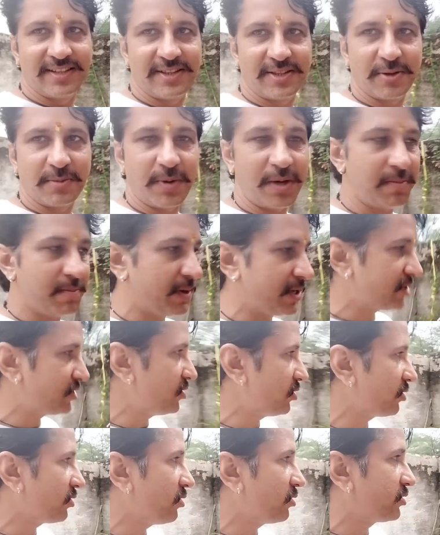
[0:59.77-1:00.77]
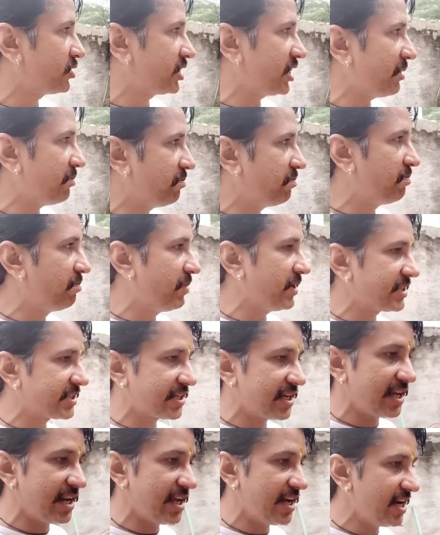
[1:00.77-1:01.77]
तो भाई बच्चों को सब बच
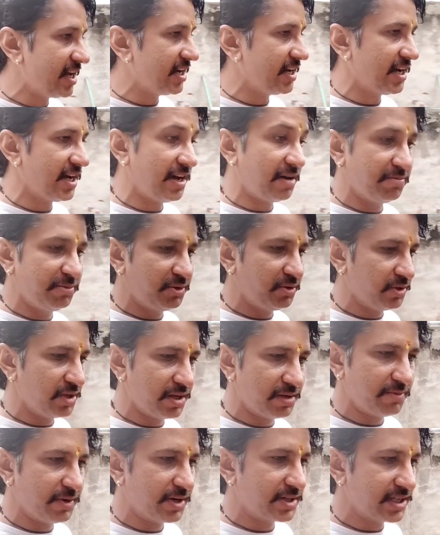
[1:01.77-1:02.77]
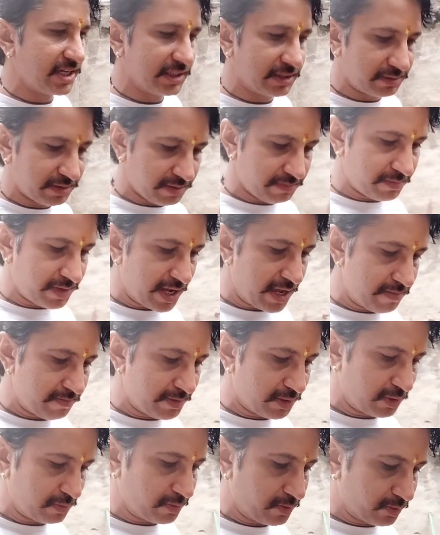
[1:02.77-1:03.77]
के रहना अब तो ये बरसात हाँ। के टाइम
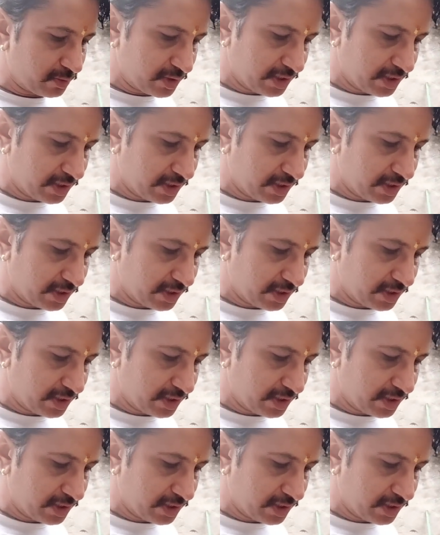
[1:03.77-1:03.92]
में तो बहुत